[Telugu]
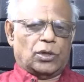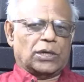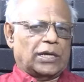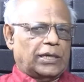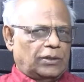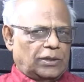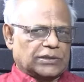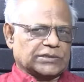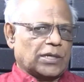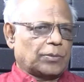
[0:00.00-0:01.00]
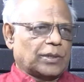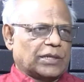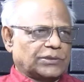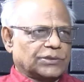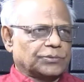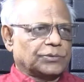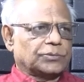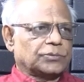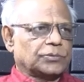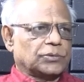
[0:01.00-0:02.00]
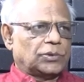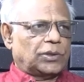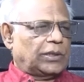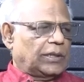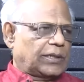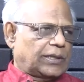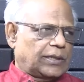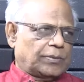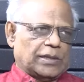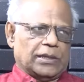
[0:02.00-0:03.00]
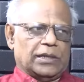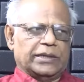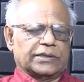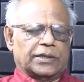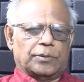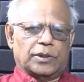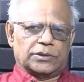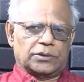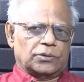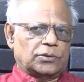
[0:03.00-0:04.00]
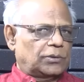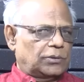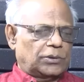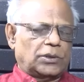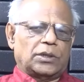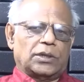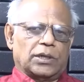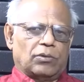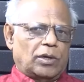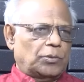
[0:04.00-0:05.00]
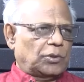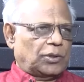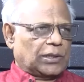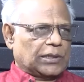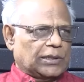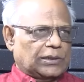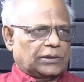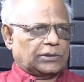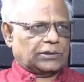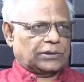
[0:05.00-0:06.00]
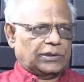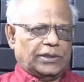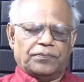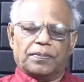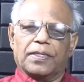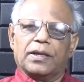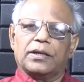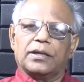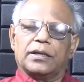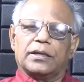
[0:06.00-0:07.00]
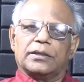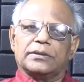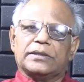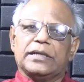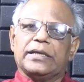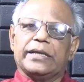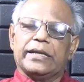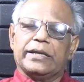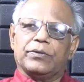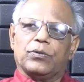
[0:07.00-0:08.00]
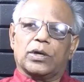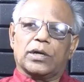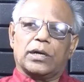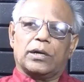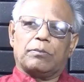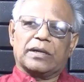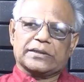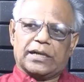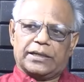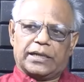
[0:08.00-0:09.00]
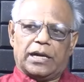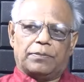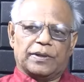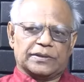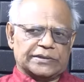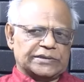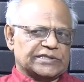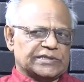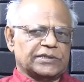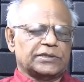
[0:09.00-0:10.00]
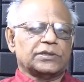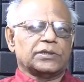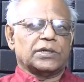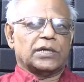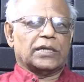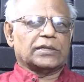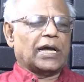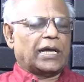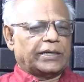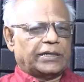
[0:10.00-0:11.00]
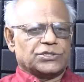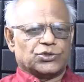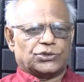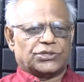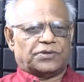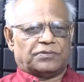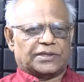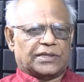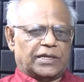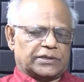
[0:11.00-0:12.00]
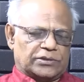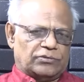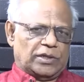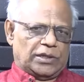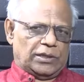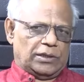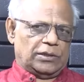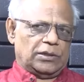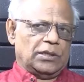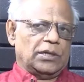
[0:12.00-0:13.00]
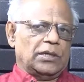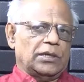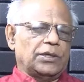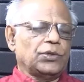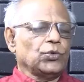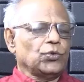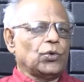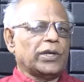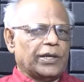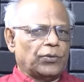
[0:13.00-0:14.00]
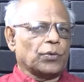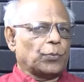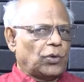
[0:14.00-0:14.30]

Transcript: మొఘలాయల యొక్క సామ్రాజ్యం ఇక్కడ మన హైదరాబాదులో నవాబుల యొక్క ఇది దీన్ని ఒక మతానికి ఆపాదించి దాని నుంచి వచ్చిన వ్యతిరేకత ద్వారా హిందూ అనే ఒక